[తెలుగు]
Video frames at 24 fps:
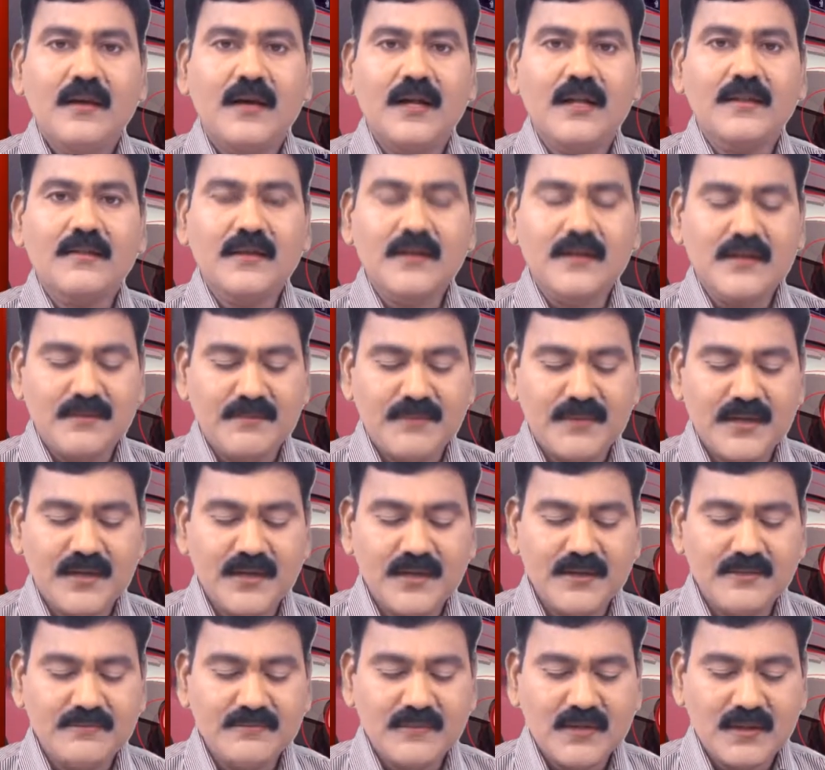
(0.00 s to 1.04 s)
అంతర్గా
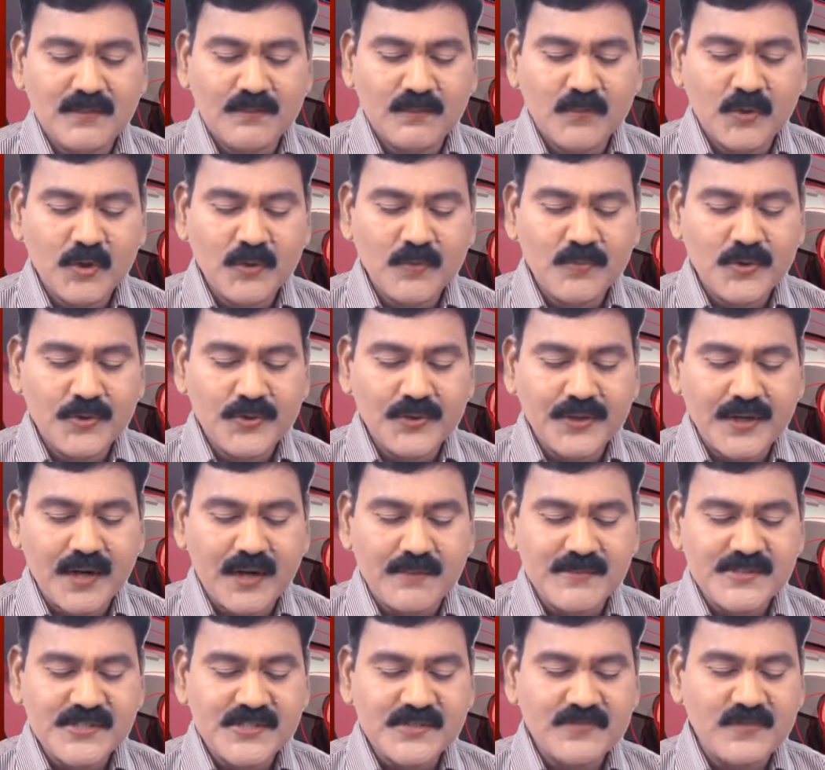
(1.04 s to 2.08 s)
మండలం మరుమూరు గ్రామ
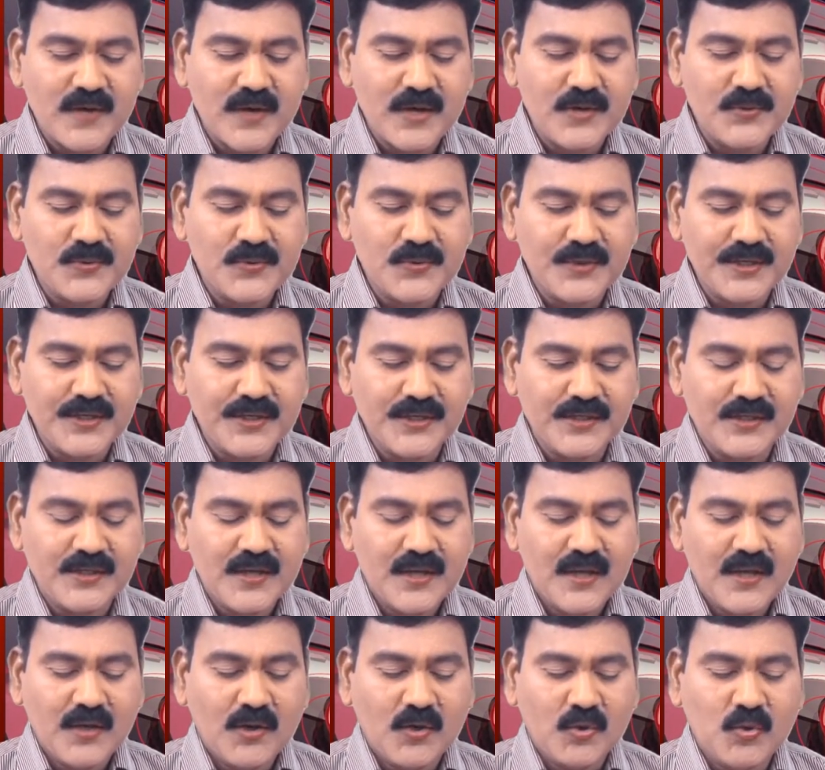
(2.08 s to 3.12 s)
శివారులోని
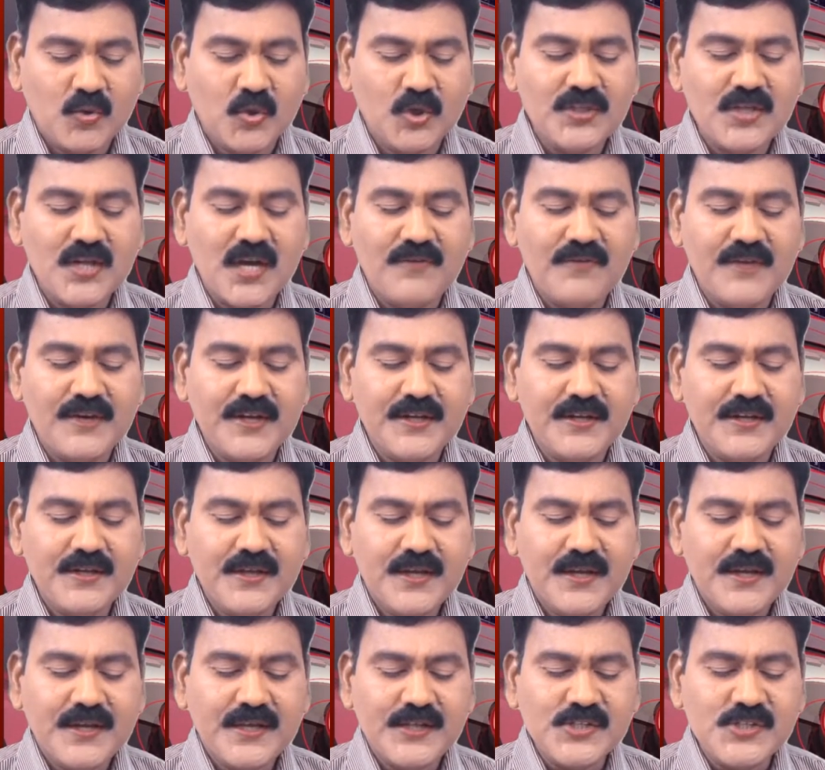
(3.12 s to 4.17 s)
గోదావరి
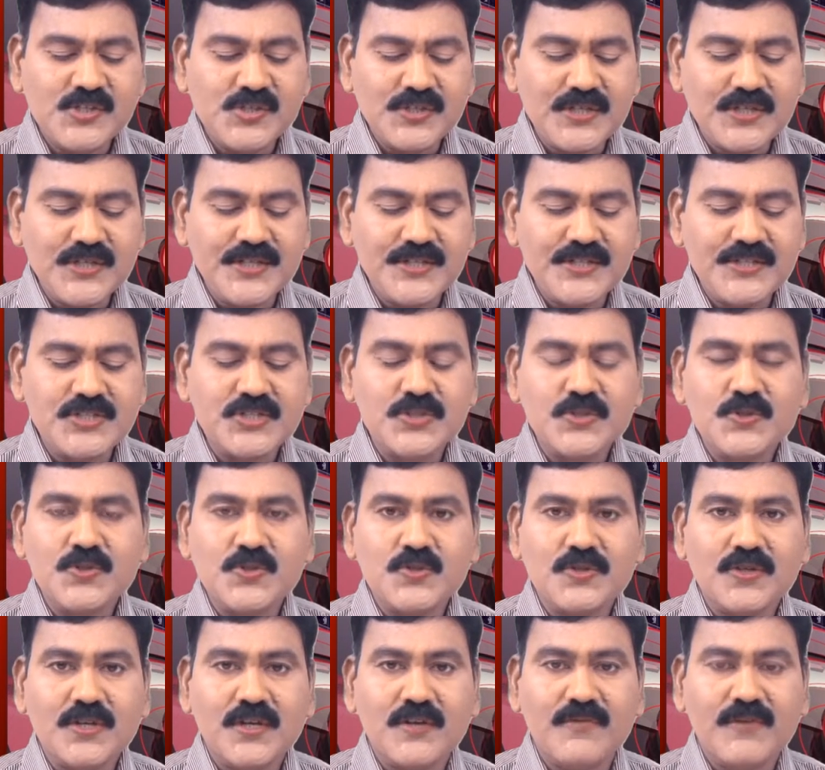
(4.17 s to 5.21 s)
ఇసుక రీచ్ను
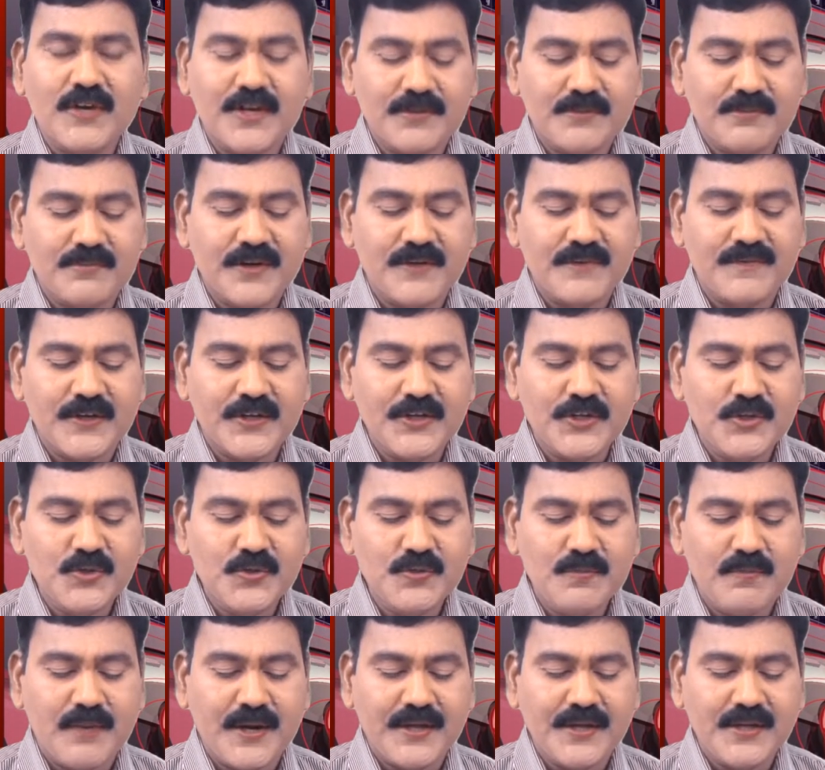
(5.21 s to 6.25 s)
శుక్రవారం రెవెన్యూ
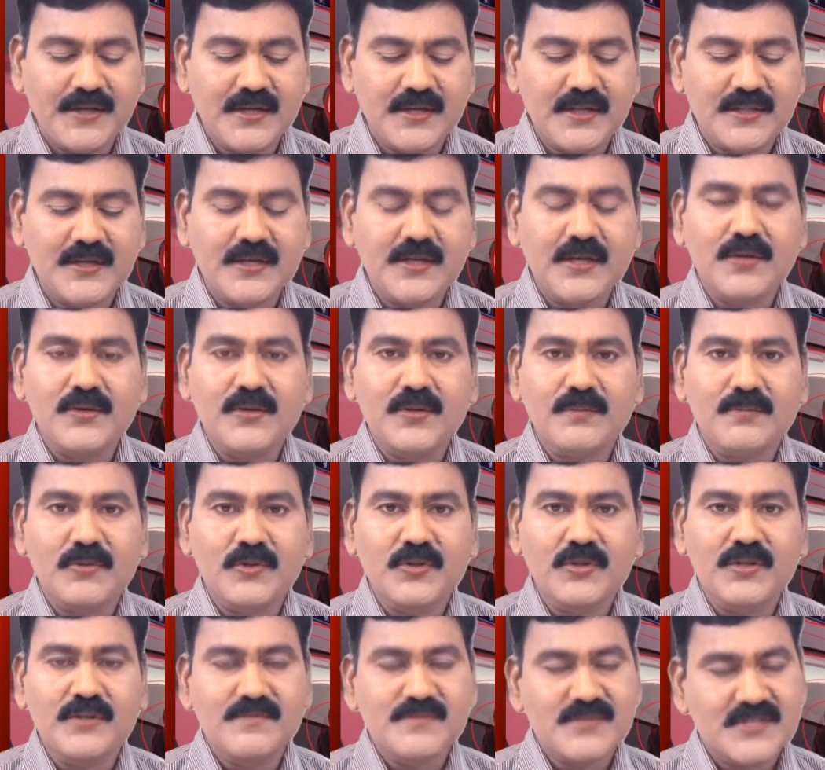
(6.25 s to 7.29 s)
మైనింగ్ అధికారుల
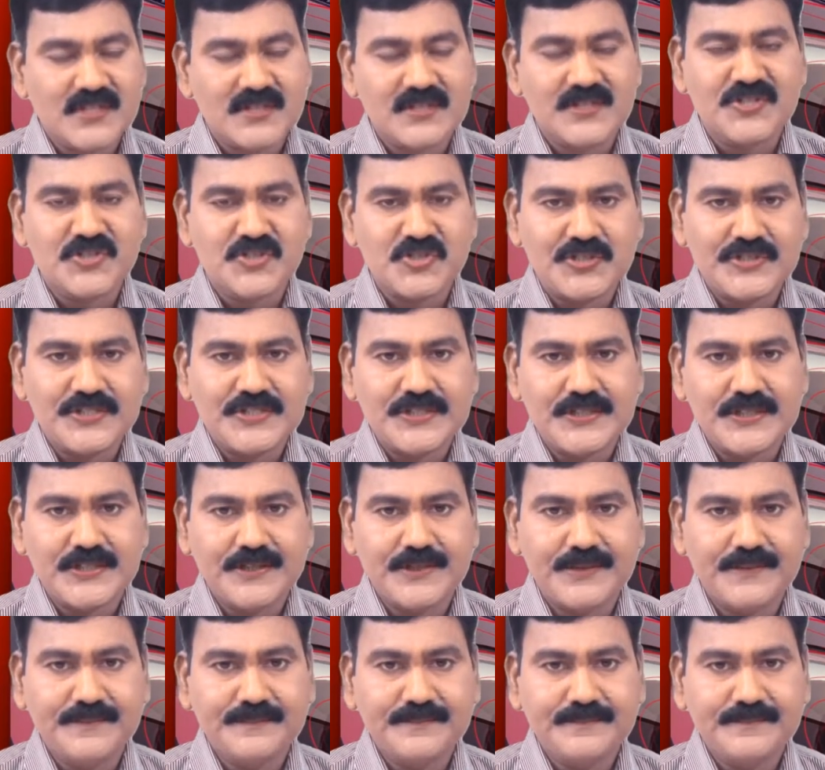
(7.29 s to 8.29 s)
బృందం సందర్శించింది